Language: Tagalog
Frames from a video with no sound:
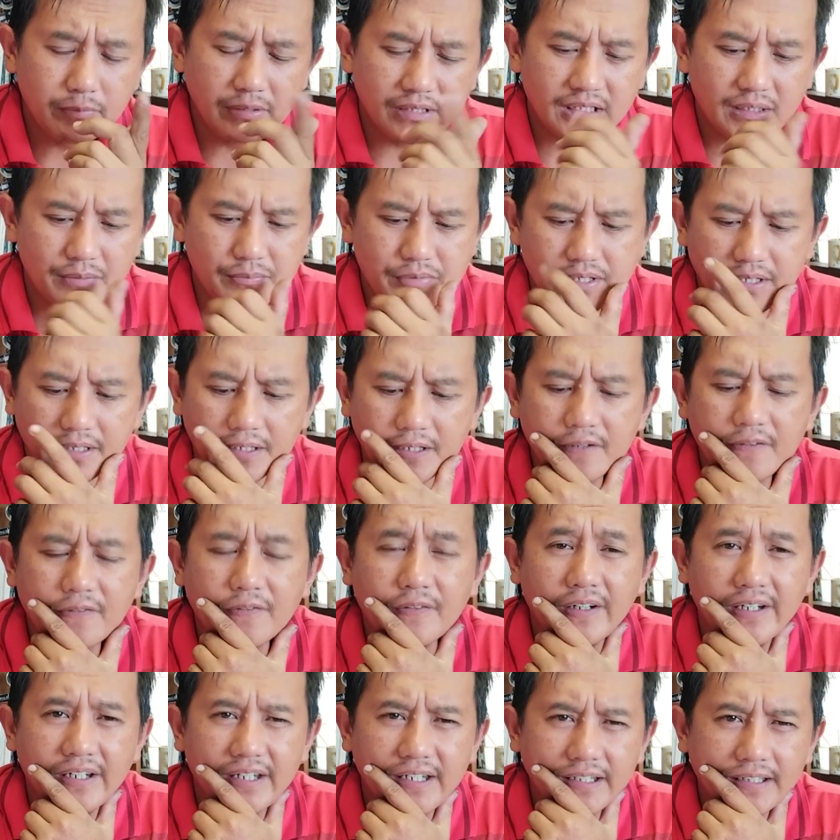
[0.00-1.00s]
becomes a
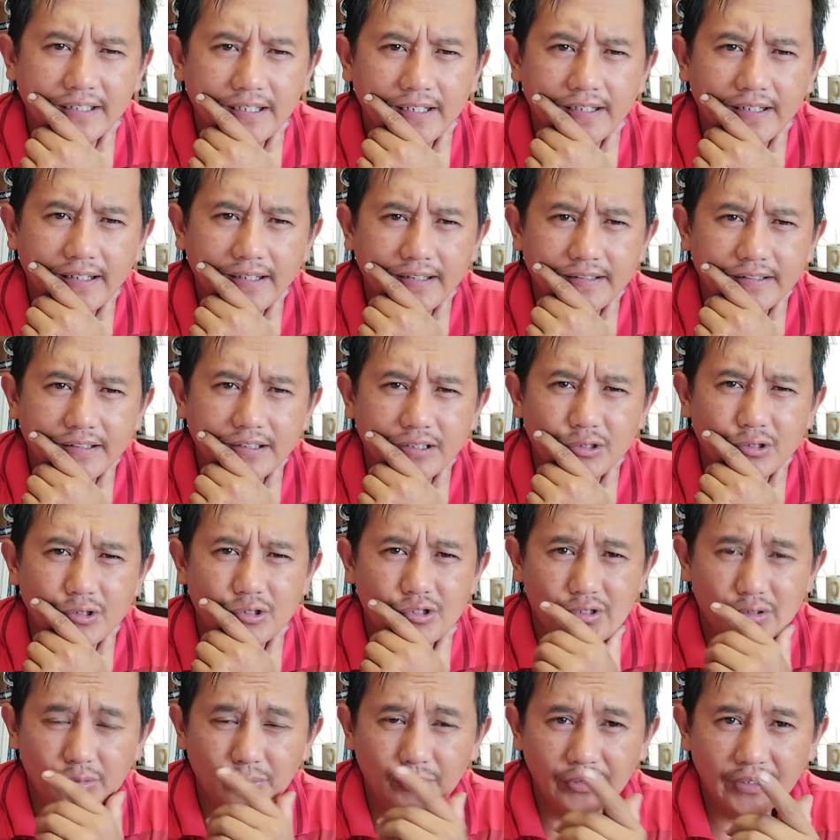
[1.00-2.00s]
gift kada kita anak iti
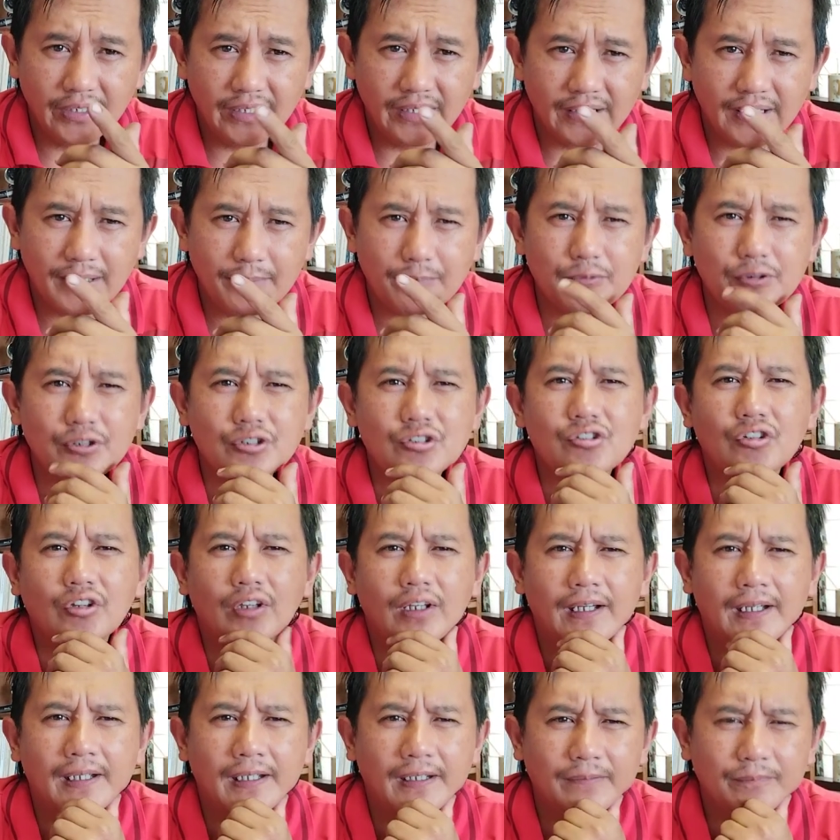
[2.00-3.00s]
Dios umuna
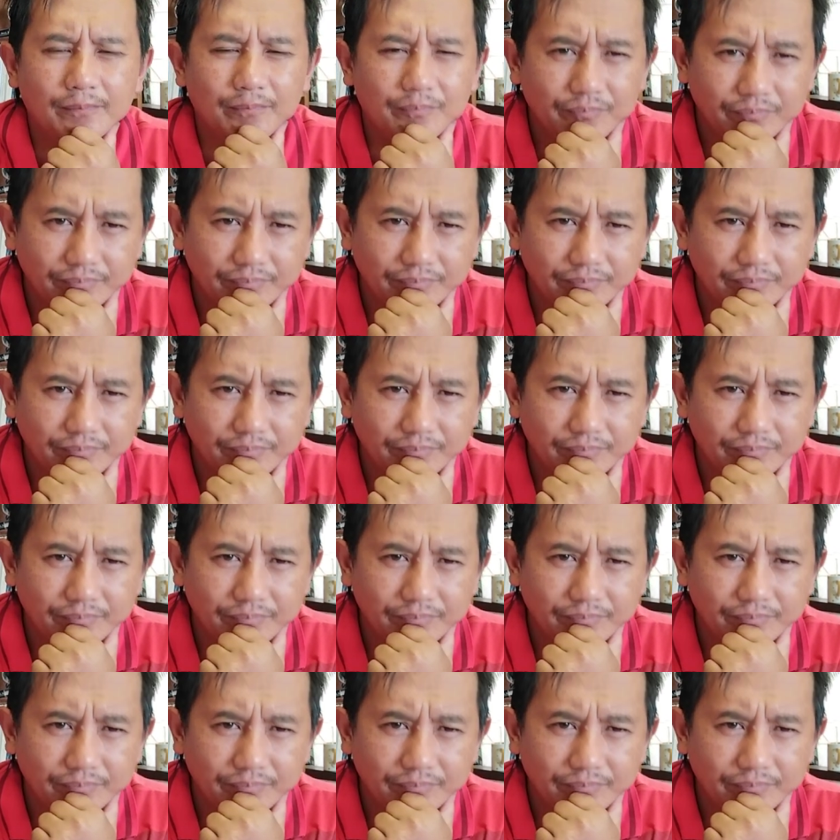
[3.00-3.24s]
gapusta.